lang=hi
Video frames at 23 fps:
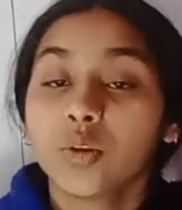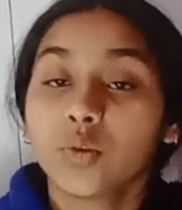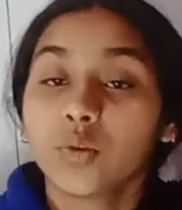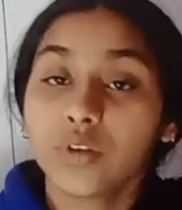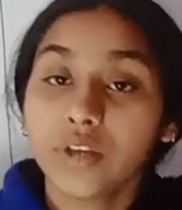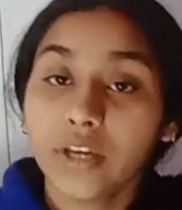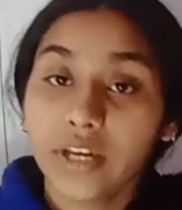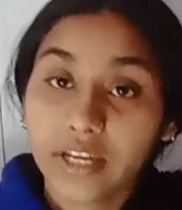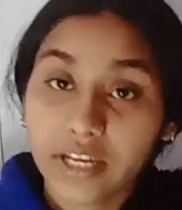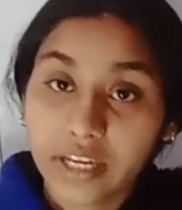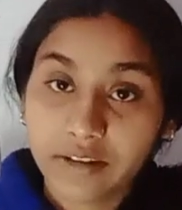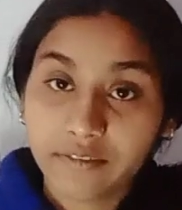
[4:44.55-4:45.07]
तो
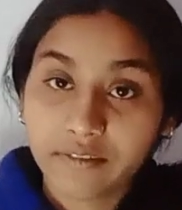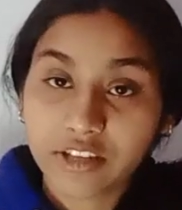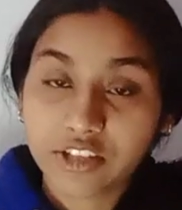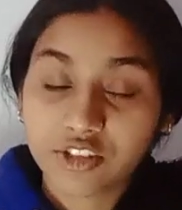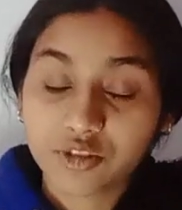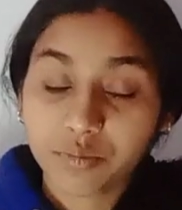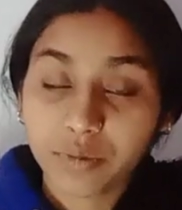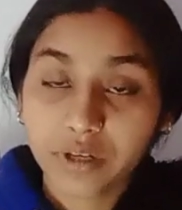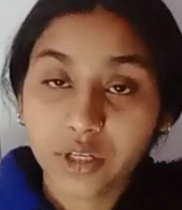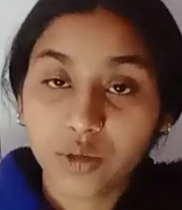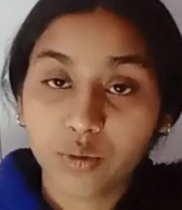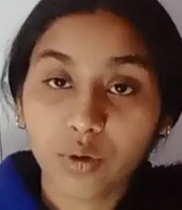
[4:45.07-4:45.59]
ये एक
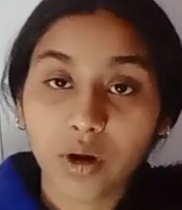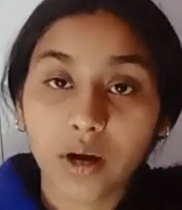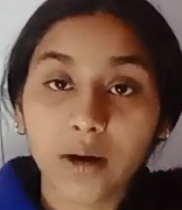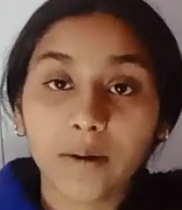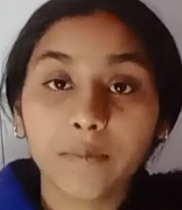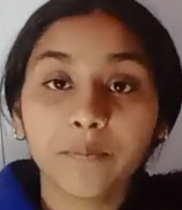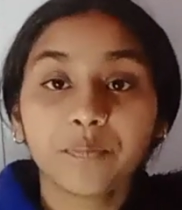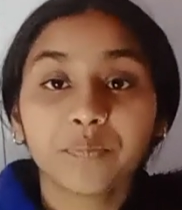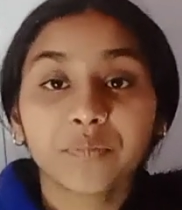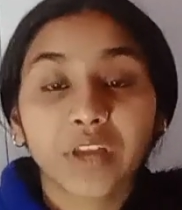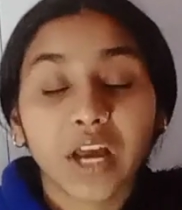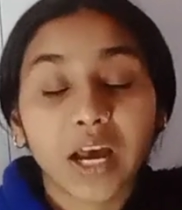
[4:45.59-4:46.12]
इन्वेस्टमेंट हुआ
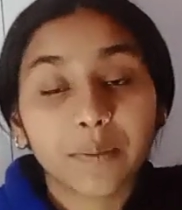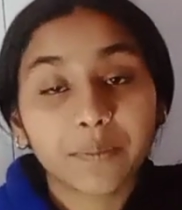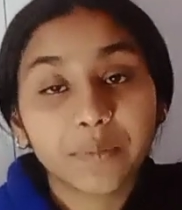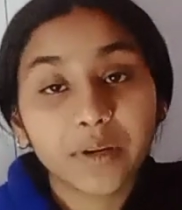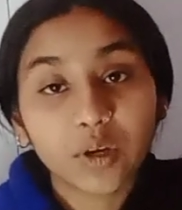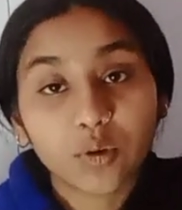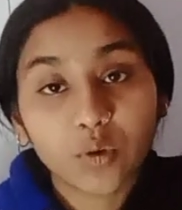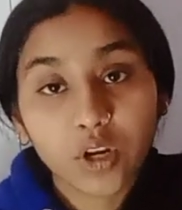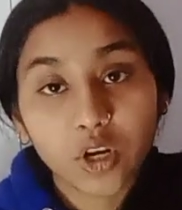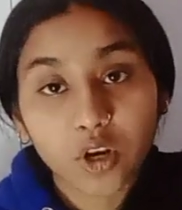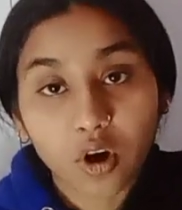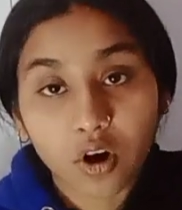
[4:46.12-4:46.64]
आपने
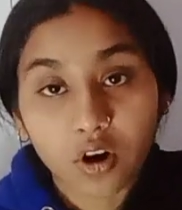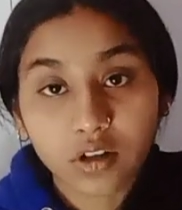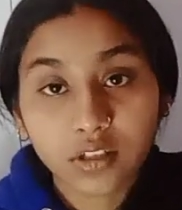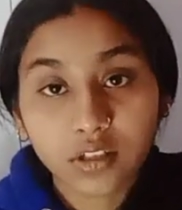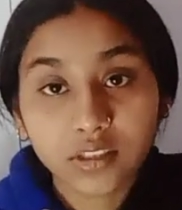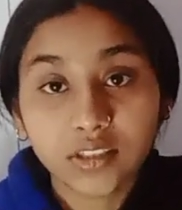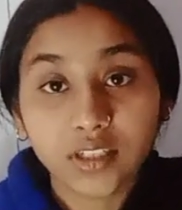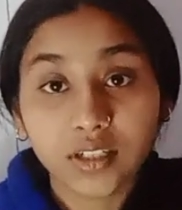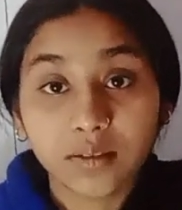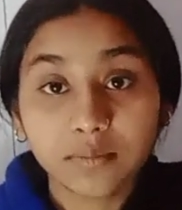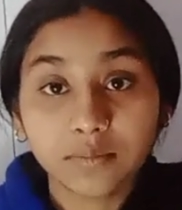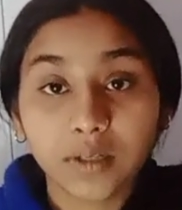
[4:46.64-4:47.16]
कोई लॉन्ग
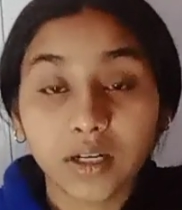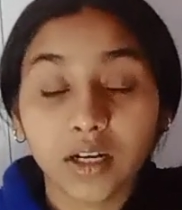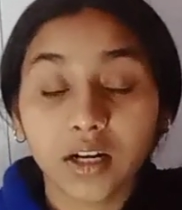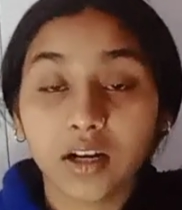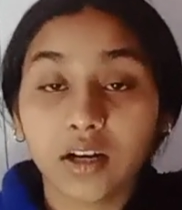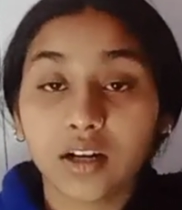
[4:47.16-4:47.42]
टर्म